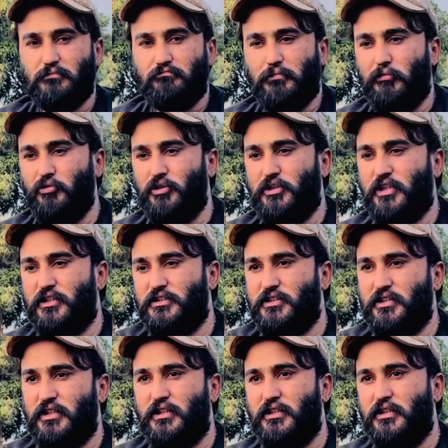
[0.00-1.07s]
मामूली
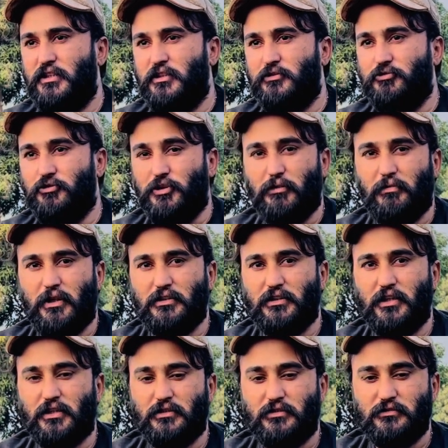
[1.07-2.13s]
खर्चे छोटे
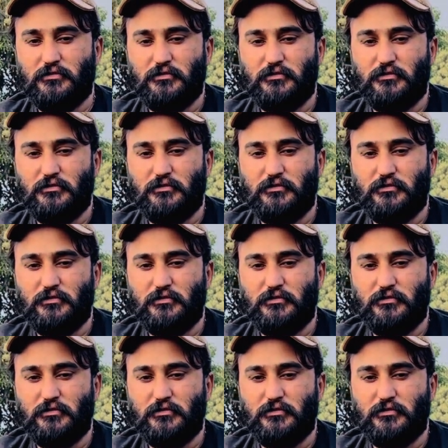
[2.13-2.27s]
आबादगार